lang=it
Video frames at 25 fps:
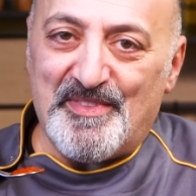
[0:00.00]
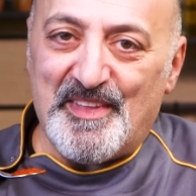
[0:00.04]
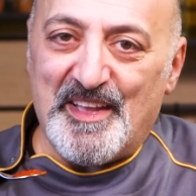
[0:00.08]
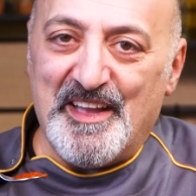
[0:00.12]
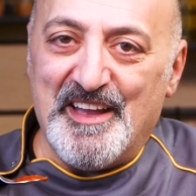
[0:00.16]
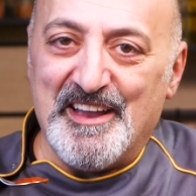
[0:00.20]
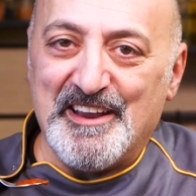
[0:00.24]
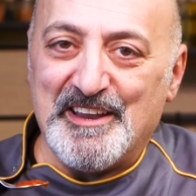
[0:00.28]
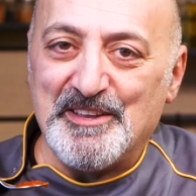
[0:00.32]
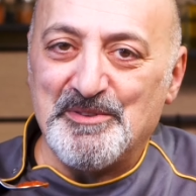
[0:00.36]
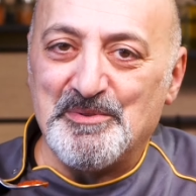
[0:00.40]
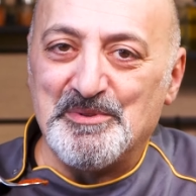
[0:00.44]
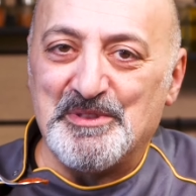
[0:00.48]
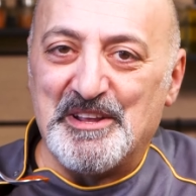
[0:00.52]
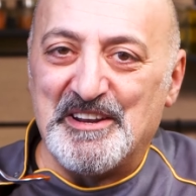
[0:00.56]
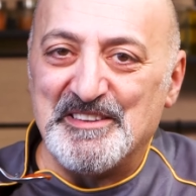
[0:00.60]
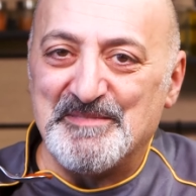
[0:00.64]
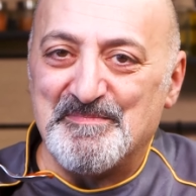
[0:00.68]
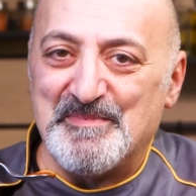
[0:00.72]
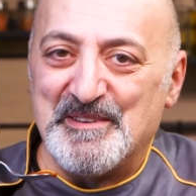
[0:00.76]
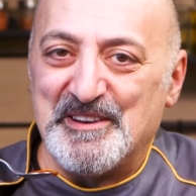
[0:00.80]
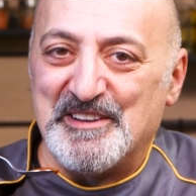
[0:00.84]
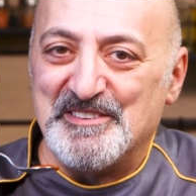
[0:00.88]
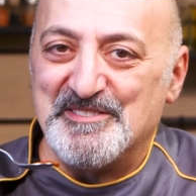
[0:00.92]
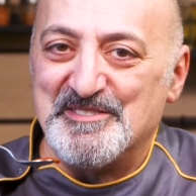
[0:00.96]
anche tutta la
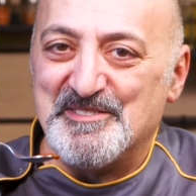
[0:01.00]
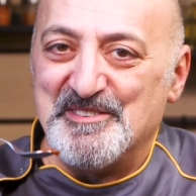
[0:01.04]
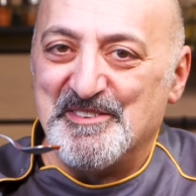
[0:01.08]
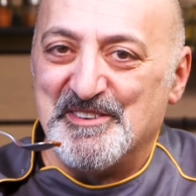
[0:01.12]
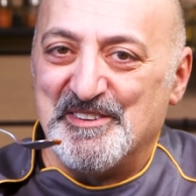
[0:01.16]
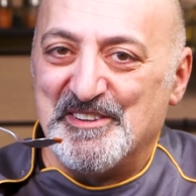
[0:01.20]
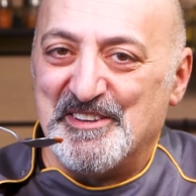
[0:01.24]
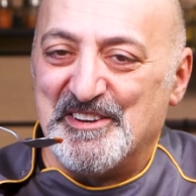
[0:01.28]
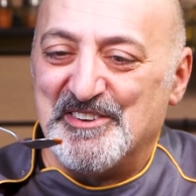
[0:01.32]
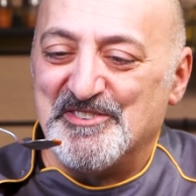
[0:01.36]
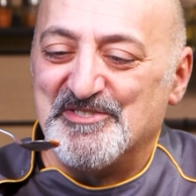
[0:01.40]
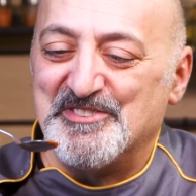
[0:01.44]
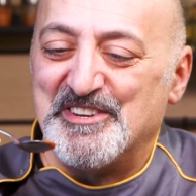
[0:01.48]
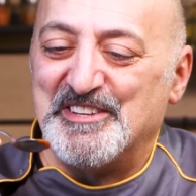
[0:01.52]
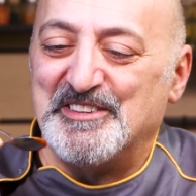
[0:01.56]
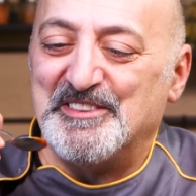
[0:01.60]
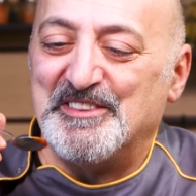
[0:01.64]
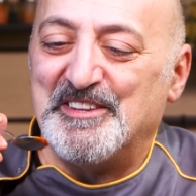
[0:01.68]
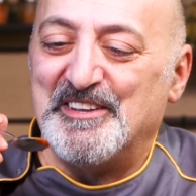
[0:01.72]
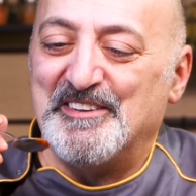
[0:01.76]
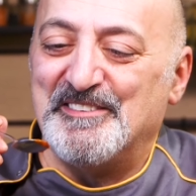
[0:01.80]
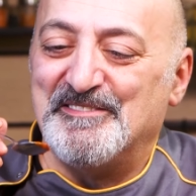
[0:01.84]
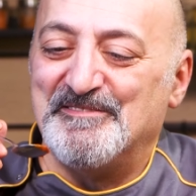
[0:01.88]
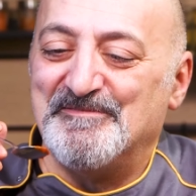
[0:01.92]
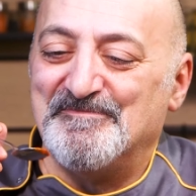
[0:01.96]
spiegazione della
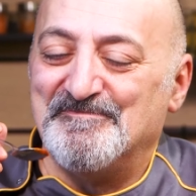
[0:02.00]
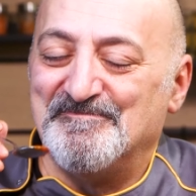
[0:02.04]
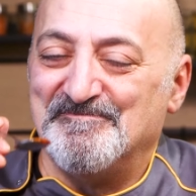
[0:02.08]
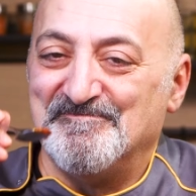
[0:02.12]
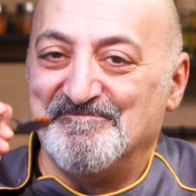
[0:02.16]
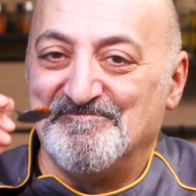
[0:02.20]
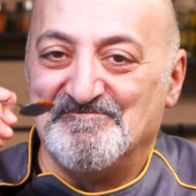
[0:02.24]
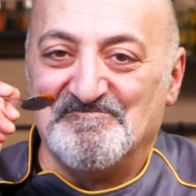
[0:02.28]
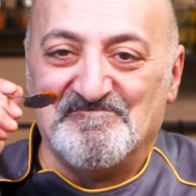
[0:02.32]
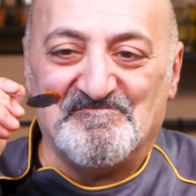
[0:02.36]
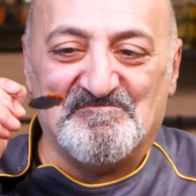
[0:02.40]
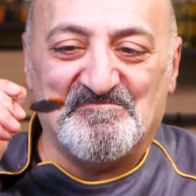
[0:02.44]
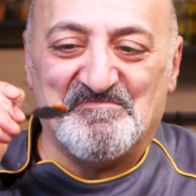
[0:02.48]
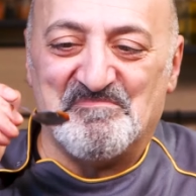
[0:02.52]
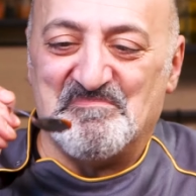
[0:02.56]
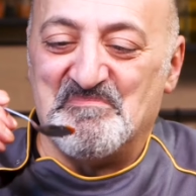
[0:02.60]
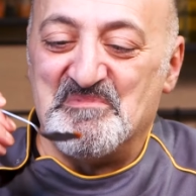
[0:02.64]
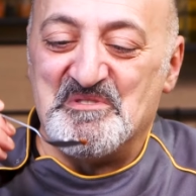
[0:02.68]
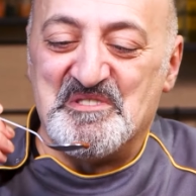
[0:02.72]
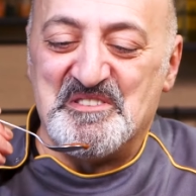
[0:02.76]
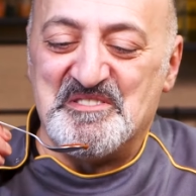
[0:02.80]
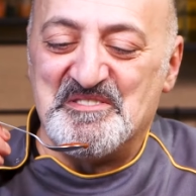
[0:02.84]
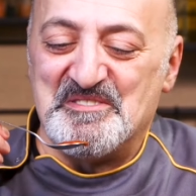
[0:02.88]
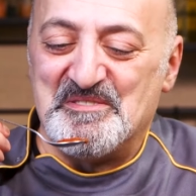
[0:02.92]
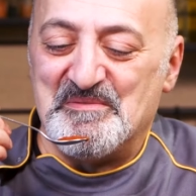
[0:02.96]
ricetta.
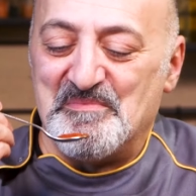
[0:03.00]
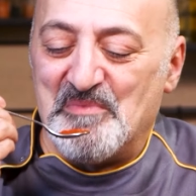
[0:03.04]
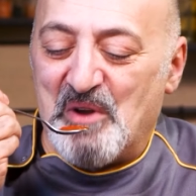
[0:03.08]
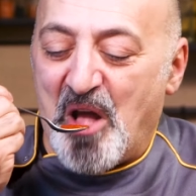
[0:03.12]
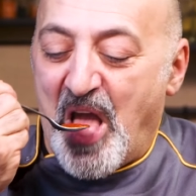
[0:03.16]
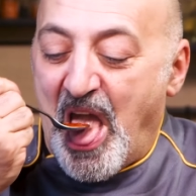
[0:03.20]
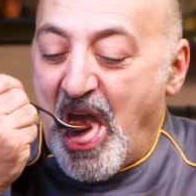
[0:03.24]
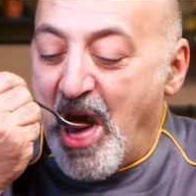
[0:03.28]
Buonissimo.